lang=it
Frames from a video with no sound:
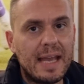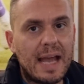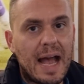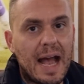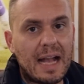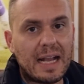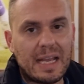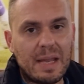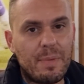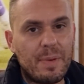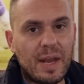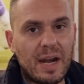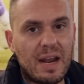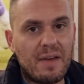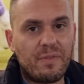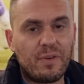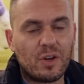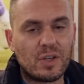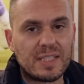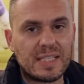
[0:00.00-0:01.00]
anche per
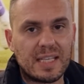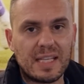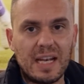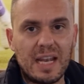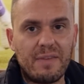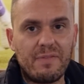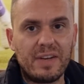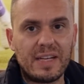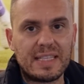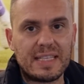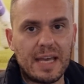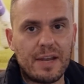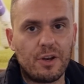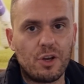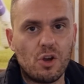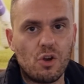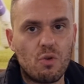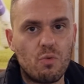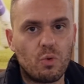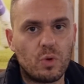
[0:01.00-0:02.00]
la forza
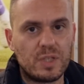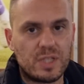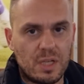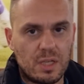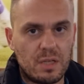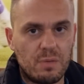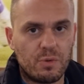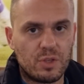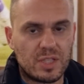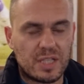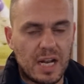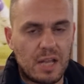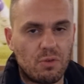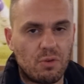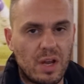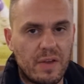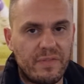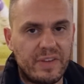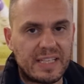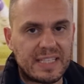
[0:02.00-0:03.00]
dell'avversario che comunque si è
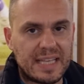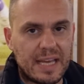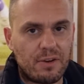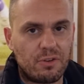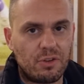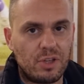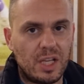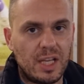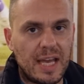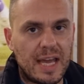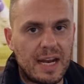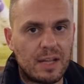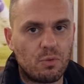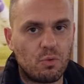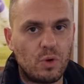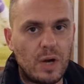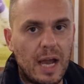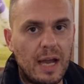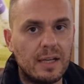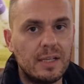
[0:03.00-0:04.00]
dimostrato un avversario di
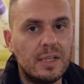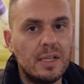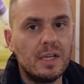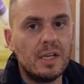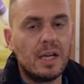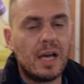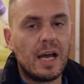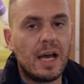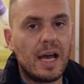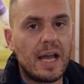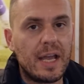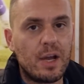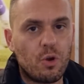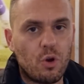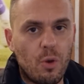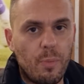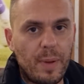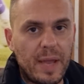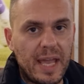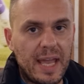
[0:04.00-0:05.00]
caratura eh,
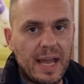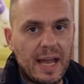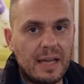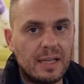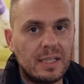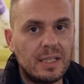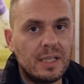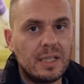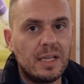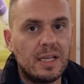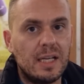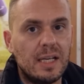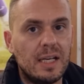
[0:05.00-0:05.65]
europea.